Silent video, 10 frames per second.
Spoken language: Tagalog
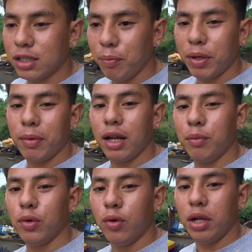simple makalab
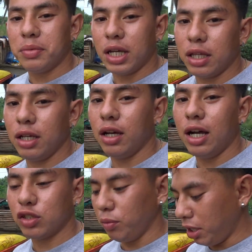yung ulam sa ating
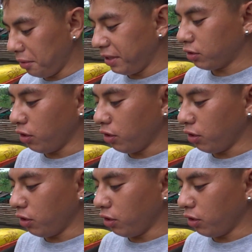aso makalab ito.